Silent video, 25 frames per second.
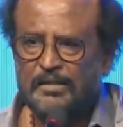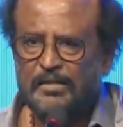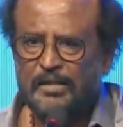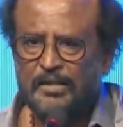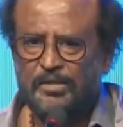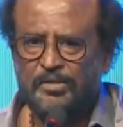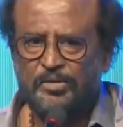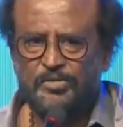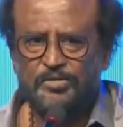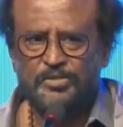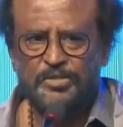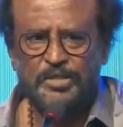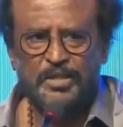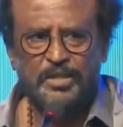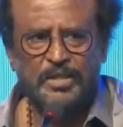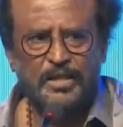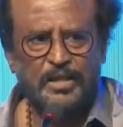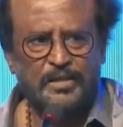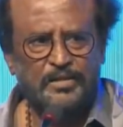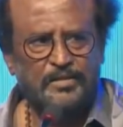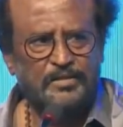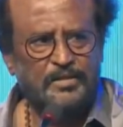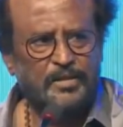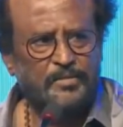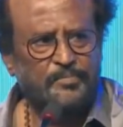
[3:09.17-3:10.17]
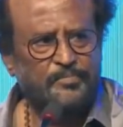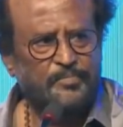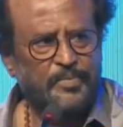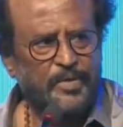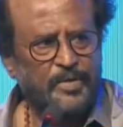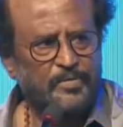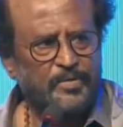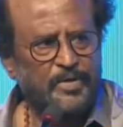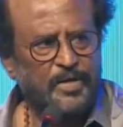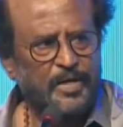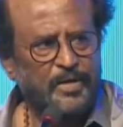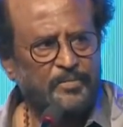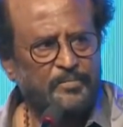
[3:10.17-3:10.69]
నన్ను వచ్చి అంత
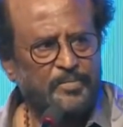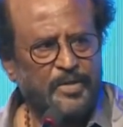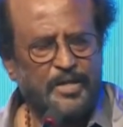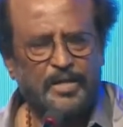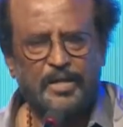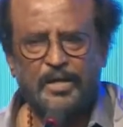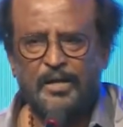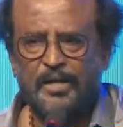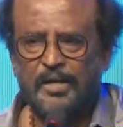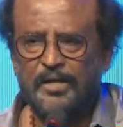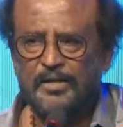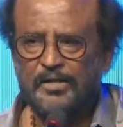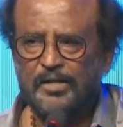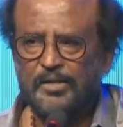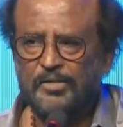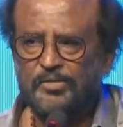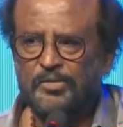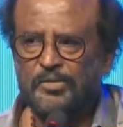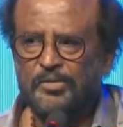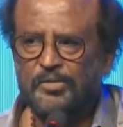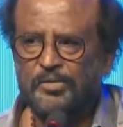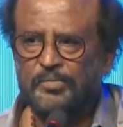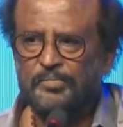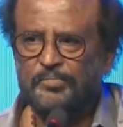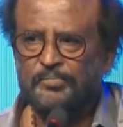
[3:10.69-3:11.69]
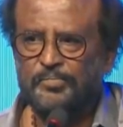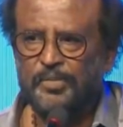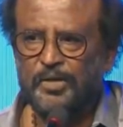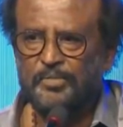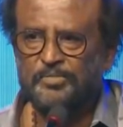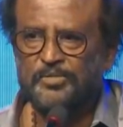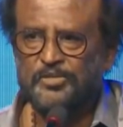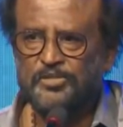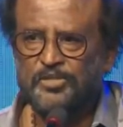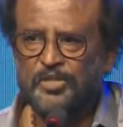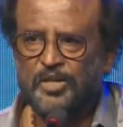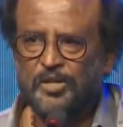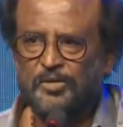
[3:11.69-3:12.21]
ప్రేమగా బిడ్డలాగా నన్ను
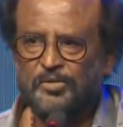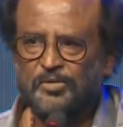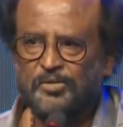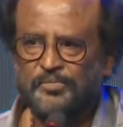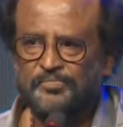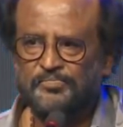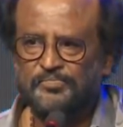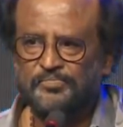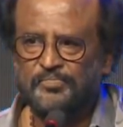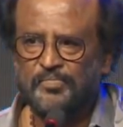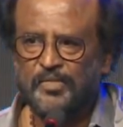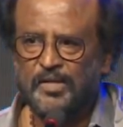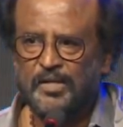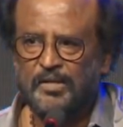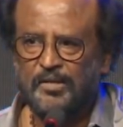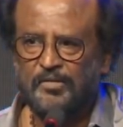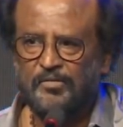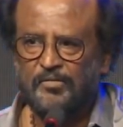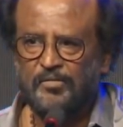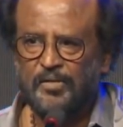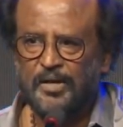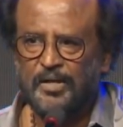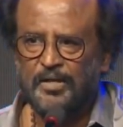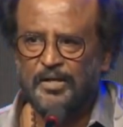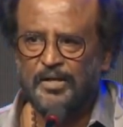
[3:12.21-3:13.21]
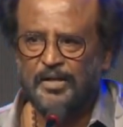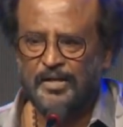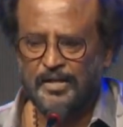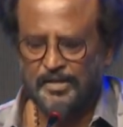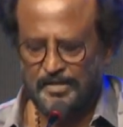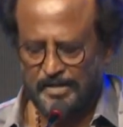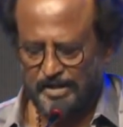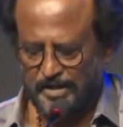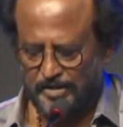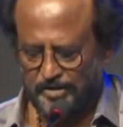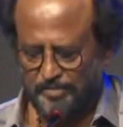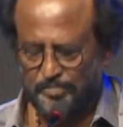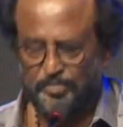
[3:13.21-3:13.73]
ప్రేమించారు వాళ్ళు ఇక్కడ
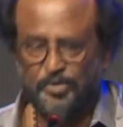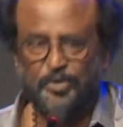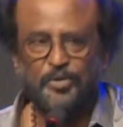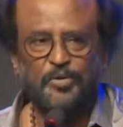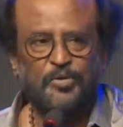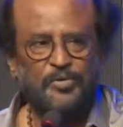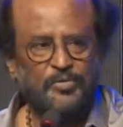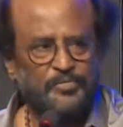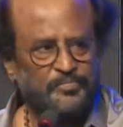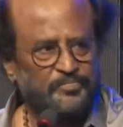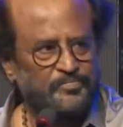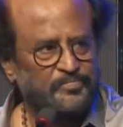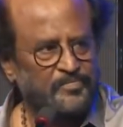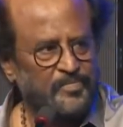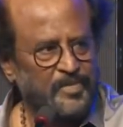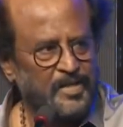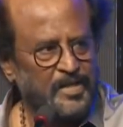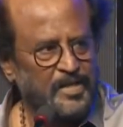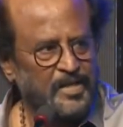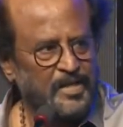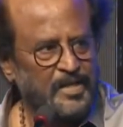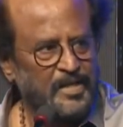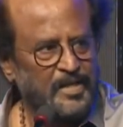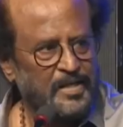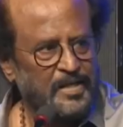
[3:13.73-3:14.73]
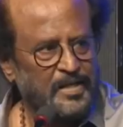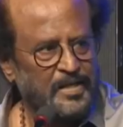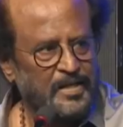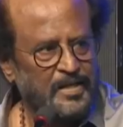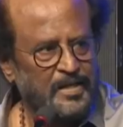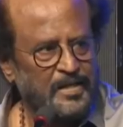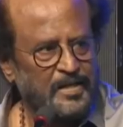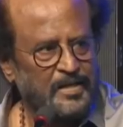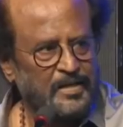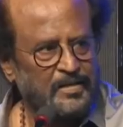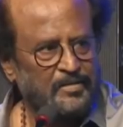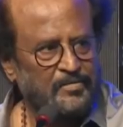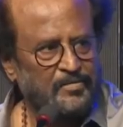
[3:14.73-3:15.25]
లేరు ఇప్పుడు
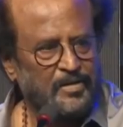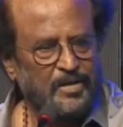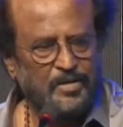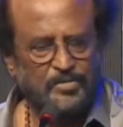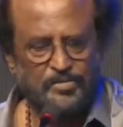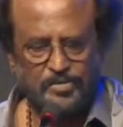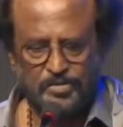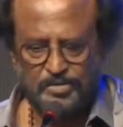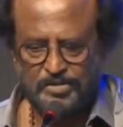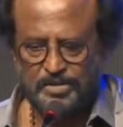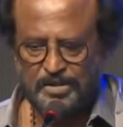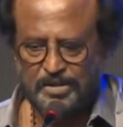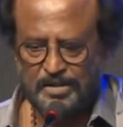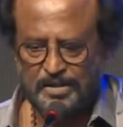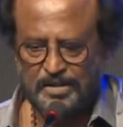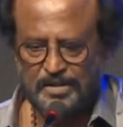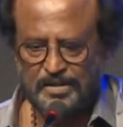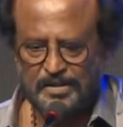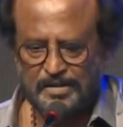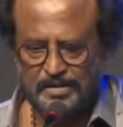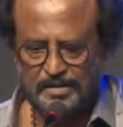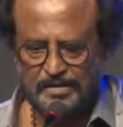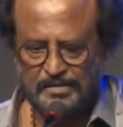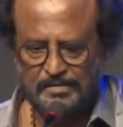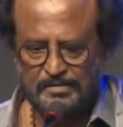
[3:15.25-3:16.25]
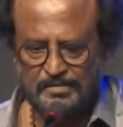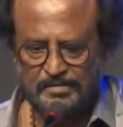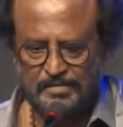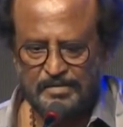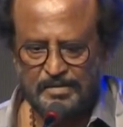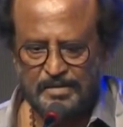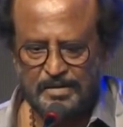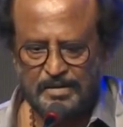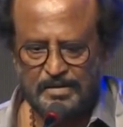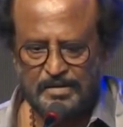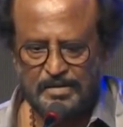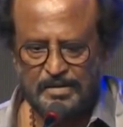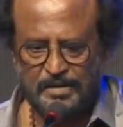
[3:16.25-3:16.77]
వాళ్ళకి వచ్చి
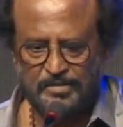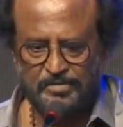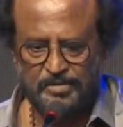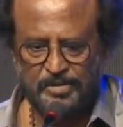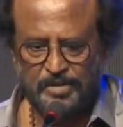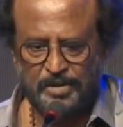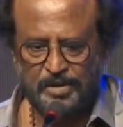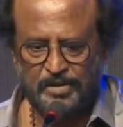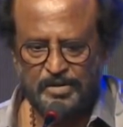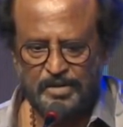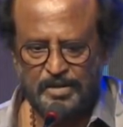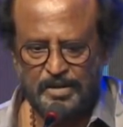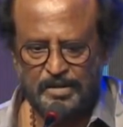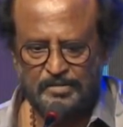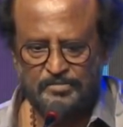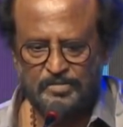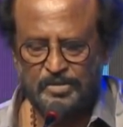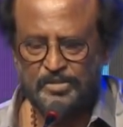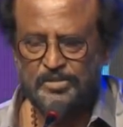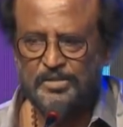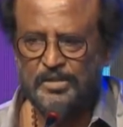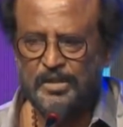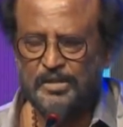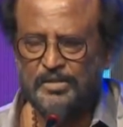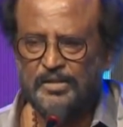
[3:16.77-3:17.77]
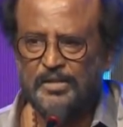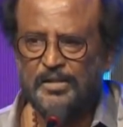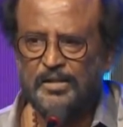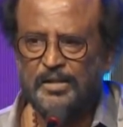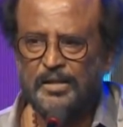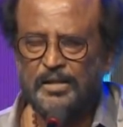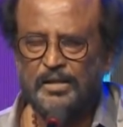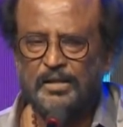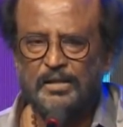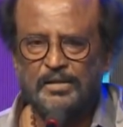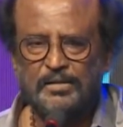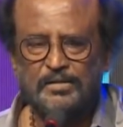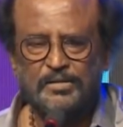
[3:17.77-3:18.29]
దేవుడు ఆత్మశాంతిగా
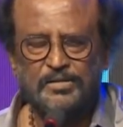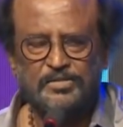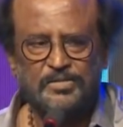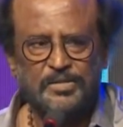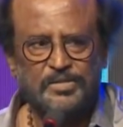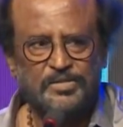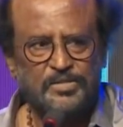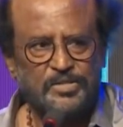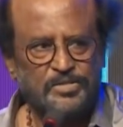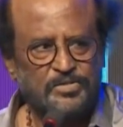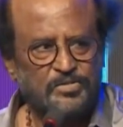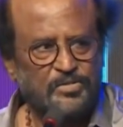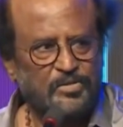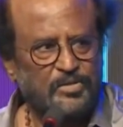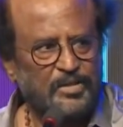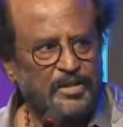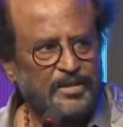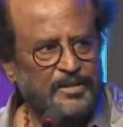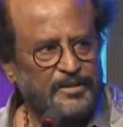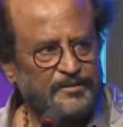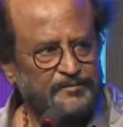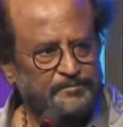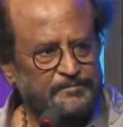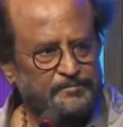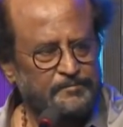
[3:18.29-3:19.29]
నిశ్చయించుకోవాలి